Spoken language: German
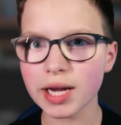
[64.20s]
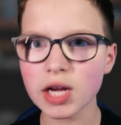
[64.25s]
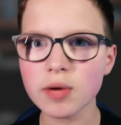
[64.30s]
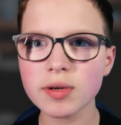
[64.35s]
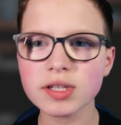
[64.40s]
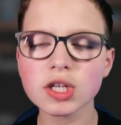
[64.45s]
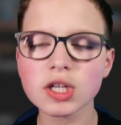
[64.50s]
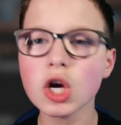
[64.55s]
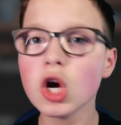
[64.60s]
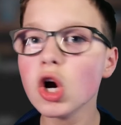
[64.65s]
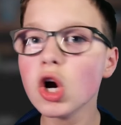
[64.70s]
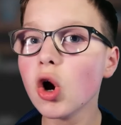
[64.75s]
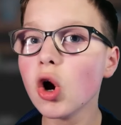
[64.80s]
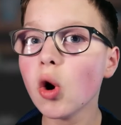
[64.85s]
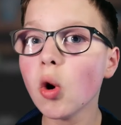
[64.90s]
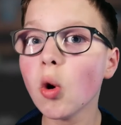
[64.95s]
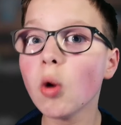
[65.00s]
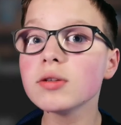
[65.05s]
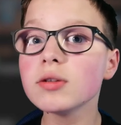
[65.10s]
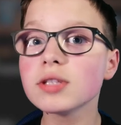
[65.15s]
OS.
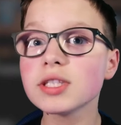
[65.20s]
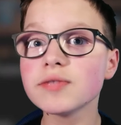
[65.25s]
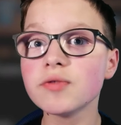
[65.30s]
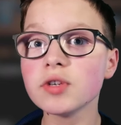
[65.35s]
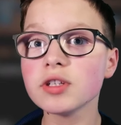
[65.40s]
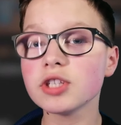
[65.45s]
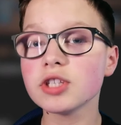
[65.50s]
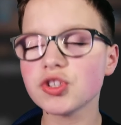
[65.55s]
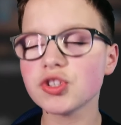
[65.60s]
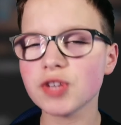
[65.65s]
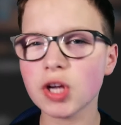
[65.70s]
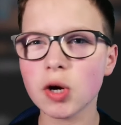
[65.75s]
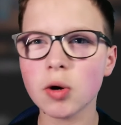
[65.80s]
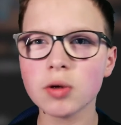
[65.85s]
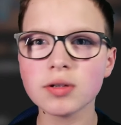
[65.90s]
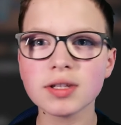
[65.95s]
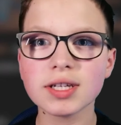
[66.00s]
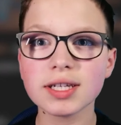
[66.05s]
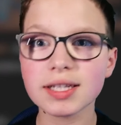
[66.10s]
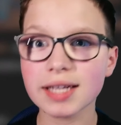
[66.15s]
Und es ist wirklich nicht schwer. Und
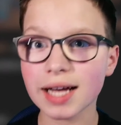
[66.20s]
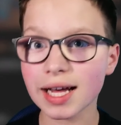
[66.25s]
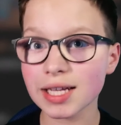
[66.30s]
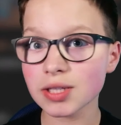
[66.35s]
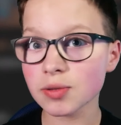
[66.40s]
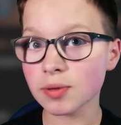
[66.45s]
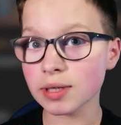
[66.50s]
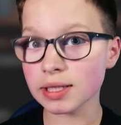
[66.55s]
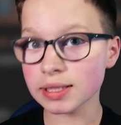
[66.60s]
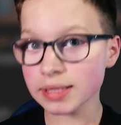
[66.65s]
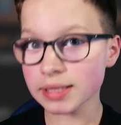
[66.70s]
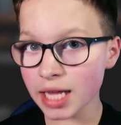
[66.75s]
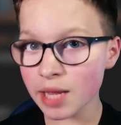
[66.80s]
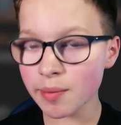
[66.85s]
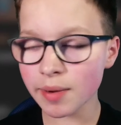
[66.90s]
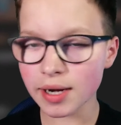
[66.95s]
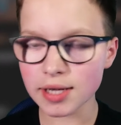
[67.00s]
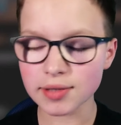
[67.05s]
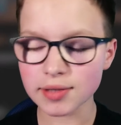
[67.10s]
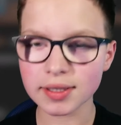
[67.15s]
KSOS selber,
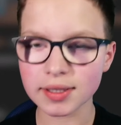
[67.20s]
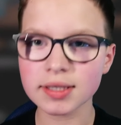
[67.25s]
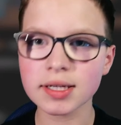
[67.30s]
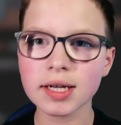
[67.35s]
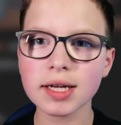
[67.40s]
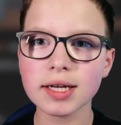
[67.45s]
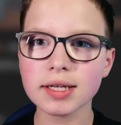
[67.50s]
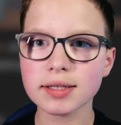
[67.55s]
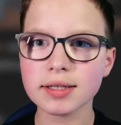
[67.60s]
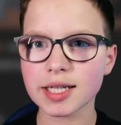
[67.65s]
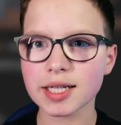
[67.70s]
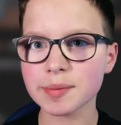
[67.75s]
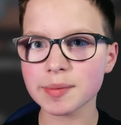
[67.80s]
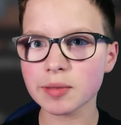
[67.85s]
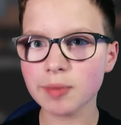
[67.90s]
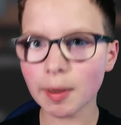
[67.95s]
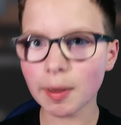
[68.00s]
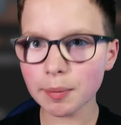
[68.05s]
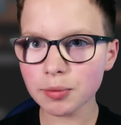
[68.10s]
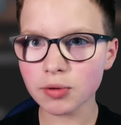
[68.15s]
also halt das mit der
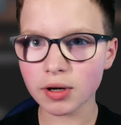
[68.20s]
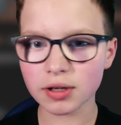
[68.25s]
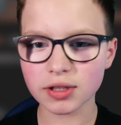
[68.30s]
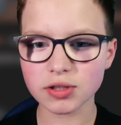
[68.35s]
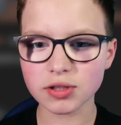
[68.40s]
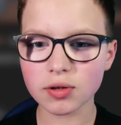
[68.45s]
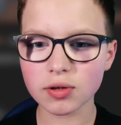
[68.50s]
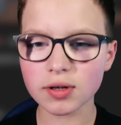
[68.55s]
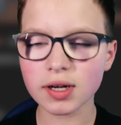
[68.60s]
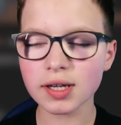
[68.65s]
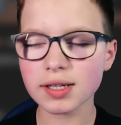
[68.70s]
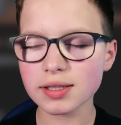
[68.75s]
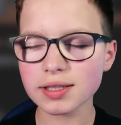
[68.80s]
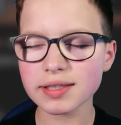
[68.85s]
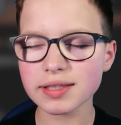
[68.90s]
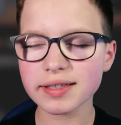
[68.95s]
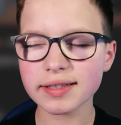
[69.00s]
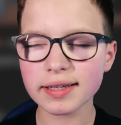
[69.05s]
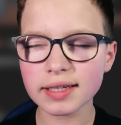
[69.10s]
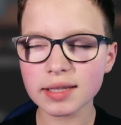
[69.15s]
Web UI und Stocker,
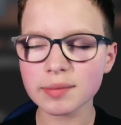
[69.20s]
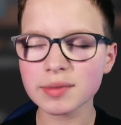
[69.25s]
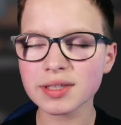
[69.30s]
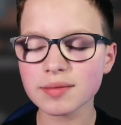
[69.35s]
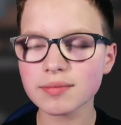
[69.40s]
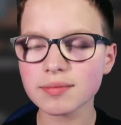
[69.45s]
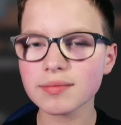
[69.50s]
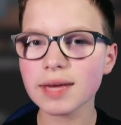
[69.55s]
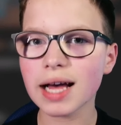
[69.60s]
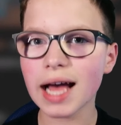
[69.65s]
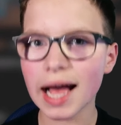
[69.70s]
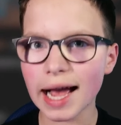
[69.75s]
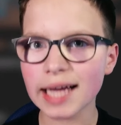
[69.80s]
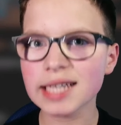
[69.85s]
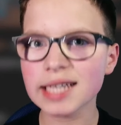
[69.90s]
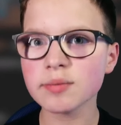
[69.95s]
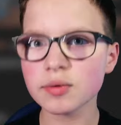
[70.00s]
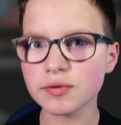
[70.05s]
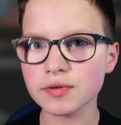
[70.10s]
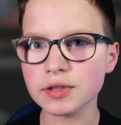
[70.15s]
installiert ihr mit einem
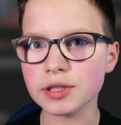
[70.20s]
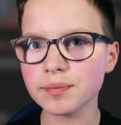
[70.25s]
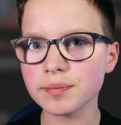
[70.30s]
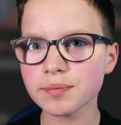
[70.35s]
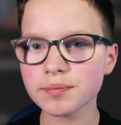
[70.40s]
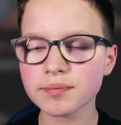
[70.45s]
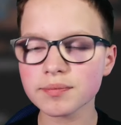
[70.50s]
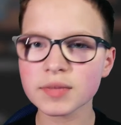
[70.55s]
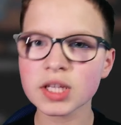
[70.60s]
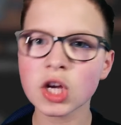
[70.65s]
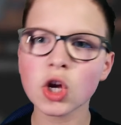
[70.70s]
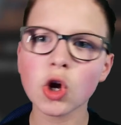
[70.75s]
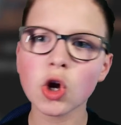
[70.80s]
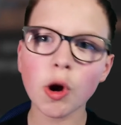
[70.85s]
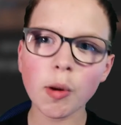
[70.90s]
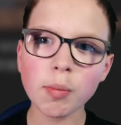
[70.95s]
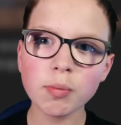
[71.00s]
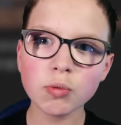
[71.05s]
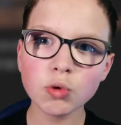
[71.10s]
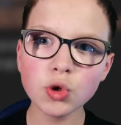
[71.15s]
Befehl.
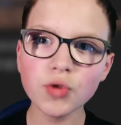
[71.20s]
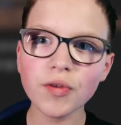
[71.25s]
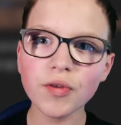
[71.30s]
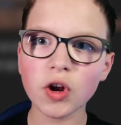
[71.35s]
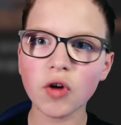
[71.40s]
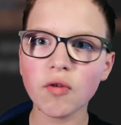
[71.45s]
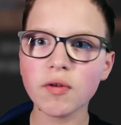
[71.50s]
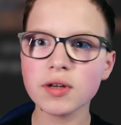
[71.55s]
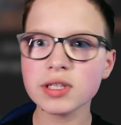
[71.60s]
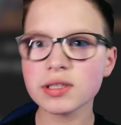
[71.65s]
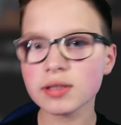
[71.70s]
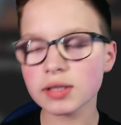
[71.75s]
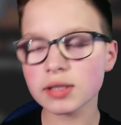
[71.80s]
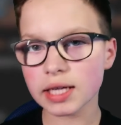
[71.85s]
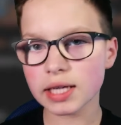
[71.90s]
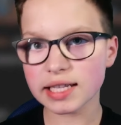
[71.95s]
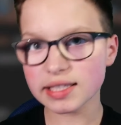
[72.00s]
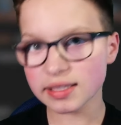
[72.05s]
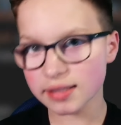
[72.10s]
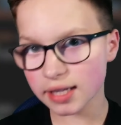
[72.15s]
Ob gut wäre noch, wenn ihr
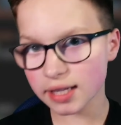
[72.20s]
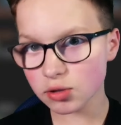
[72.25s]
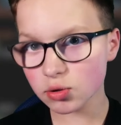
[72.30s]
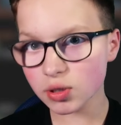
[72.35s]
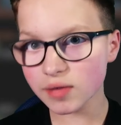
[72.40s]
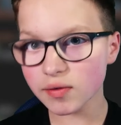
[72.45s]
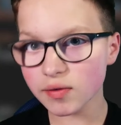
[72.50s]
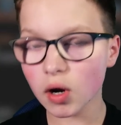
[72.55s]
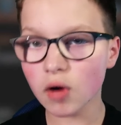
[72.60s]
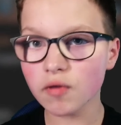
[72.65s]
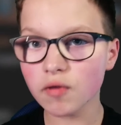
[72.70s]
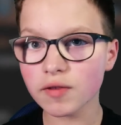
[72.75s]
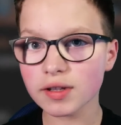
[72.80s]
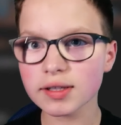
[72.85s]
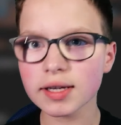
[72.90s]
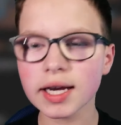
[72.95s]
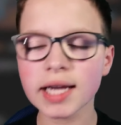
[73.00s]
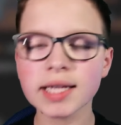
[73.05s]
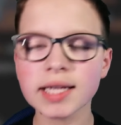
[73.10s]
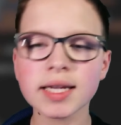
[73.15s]
SSH-Zugriff auf das
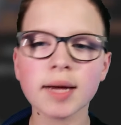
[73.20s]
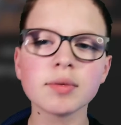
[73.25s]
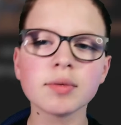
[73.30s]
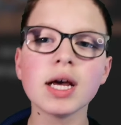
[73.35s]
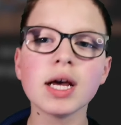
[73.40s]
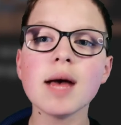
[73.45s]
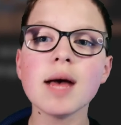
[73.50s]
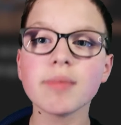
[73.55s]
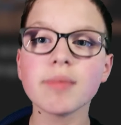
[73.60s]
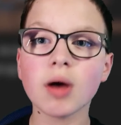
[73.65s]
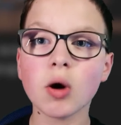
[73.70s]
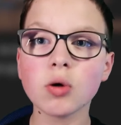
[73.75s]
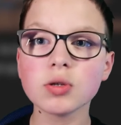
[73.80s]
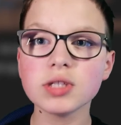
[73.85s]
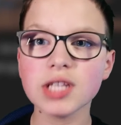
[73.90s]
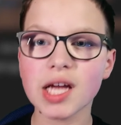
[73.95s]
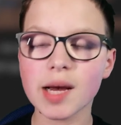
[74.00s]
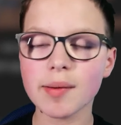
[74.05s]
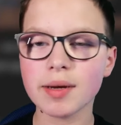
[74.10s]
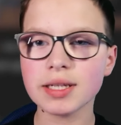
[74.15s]
Gerät habt, braucht ihr
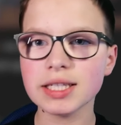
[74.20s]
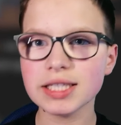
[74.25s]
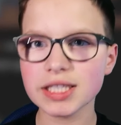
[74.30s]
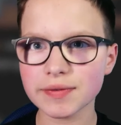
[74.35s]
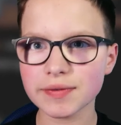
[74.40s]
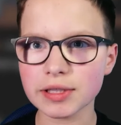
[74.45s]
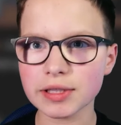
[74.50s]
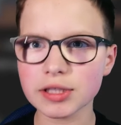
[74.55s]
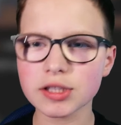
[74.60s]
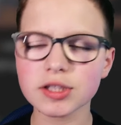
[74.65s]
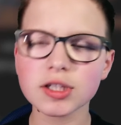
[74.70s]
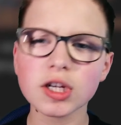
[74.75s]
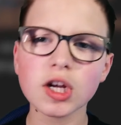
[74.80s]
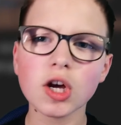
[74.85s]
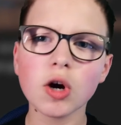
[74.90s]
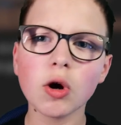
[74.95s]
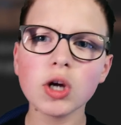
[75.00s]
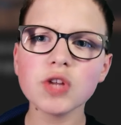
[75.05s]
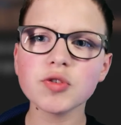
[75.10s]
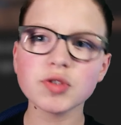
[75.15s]
aber nicht zwingend.
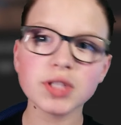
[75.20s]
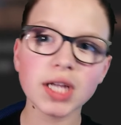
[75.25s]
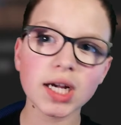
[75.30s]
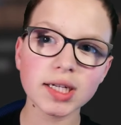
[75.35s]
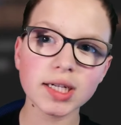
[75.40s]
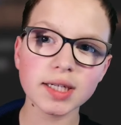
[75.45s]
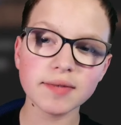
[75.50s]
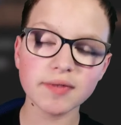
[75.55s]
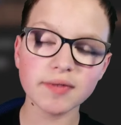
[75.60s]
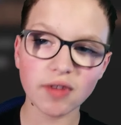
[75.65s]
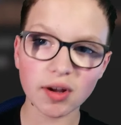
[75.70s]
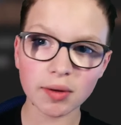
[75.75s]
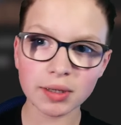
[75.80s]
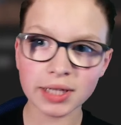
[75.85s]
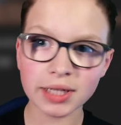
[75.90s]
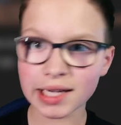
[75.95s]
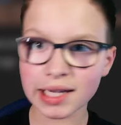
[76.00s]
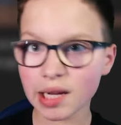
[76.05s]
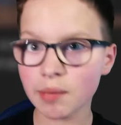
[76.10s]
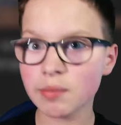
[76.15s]
Und ich würde sagen, wir fangen mal
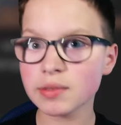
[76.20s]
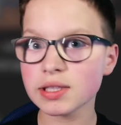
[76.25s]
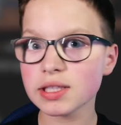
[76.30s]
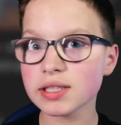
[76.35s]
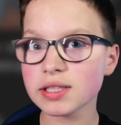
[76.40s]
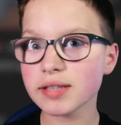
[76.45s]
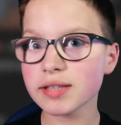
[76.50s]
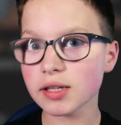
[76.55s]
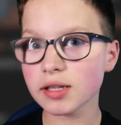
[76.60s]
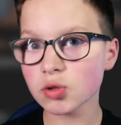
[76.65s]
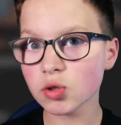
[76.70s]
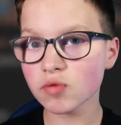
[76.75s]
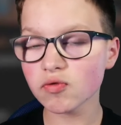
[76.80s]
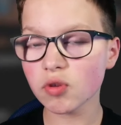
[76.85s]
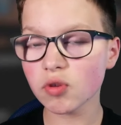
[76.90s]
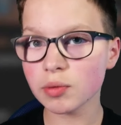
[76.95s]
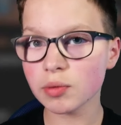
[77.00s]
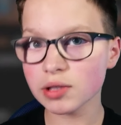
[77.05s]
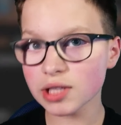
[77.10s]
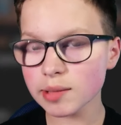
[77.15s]
direkt an mit der Installation vom
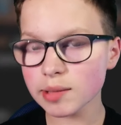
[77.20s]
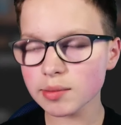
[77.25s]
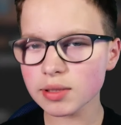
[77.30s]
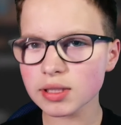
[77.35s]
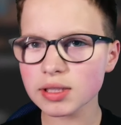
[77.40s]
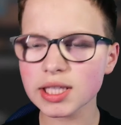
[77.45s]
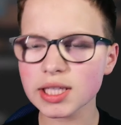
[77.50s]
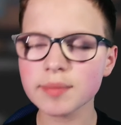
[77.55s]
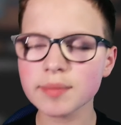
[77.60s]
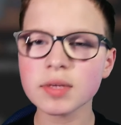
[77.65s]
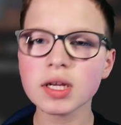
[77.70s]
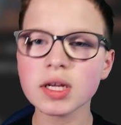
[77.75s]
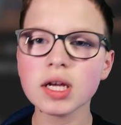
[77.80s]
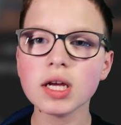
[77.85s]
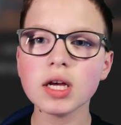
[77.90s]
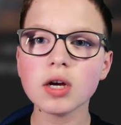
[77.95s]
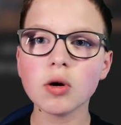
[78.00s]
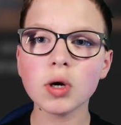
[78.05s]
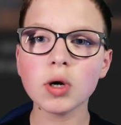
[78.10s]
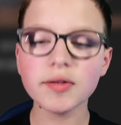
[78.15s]
Betriebssystem
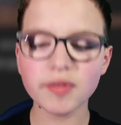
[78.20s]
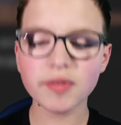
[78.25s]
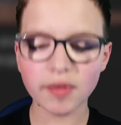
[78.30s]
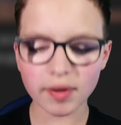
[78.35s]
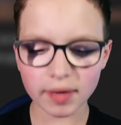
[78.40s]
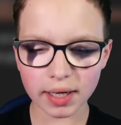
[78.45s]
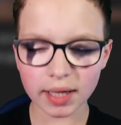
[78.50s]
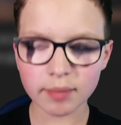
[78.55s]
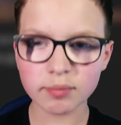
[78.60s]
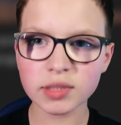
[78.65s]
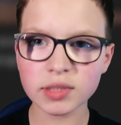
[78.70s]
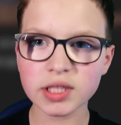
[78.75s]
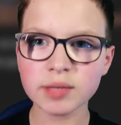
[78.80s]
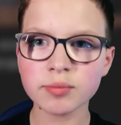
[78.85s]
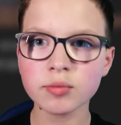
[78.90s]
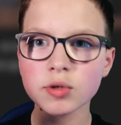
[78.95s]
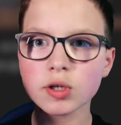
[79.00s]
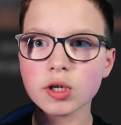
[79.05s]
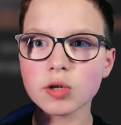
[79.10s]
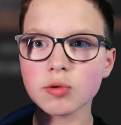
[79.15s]
und wir fangen an mit dem
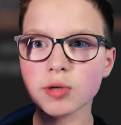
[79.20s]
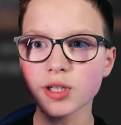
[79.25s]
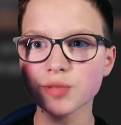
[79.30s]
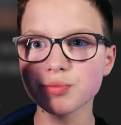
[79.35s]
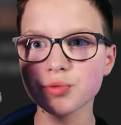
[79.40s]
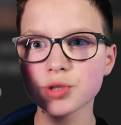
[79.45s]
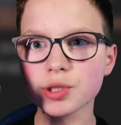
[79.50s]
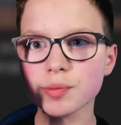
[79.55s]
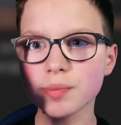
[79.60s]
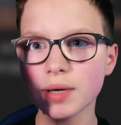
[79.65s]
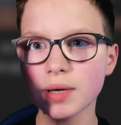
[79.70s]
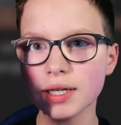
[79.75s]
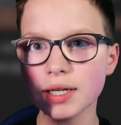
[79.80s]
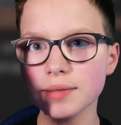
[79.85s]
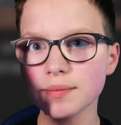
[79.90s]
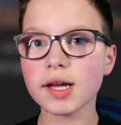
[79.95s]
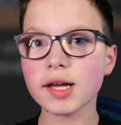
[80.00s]
Raspberry Pi.